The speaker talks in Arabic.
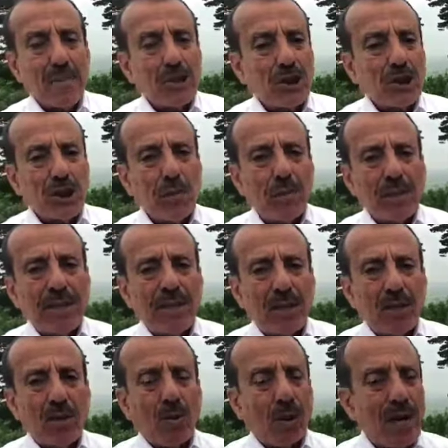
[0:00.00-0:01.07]
مش
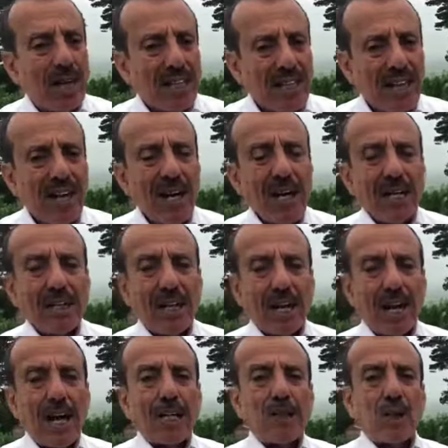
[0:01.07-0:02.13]
جبن ولا
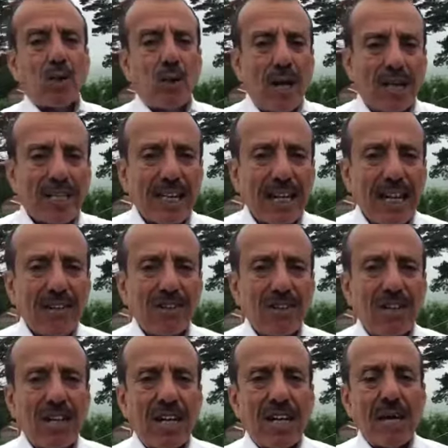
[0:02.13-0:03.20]
تراجع ولا
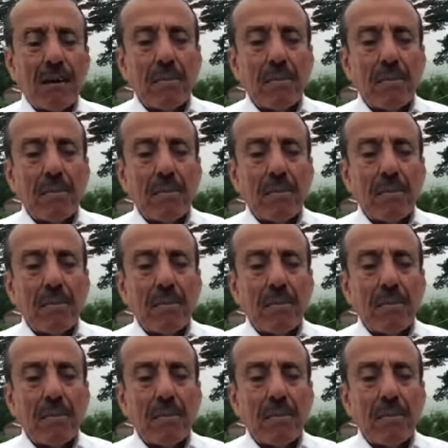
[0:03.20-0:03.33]
تنازل